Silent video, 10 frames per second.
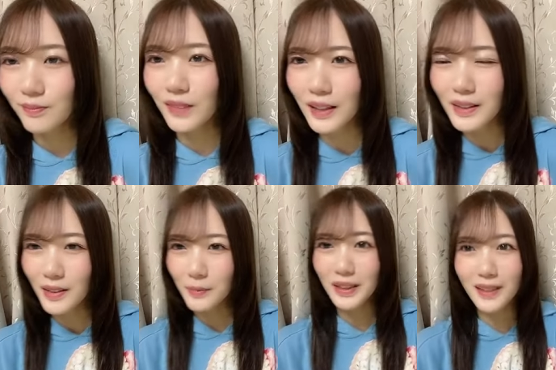
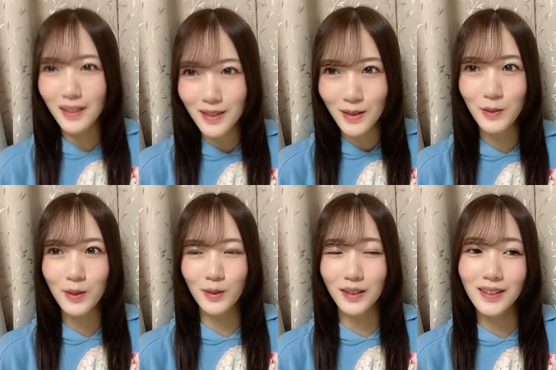何見て過ご
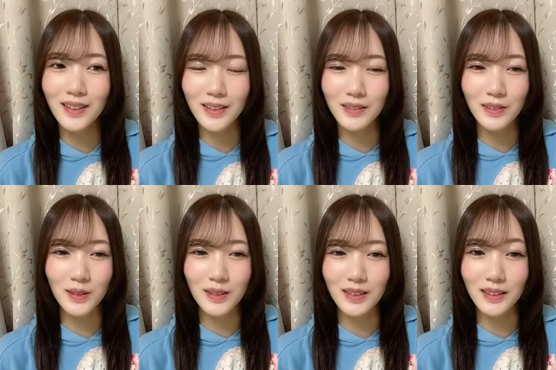そうかな今
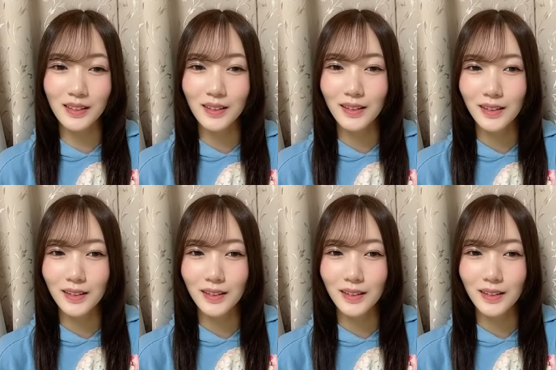年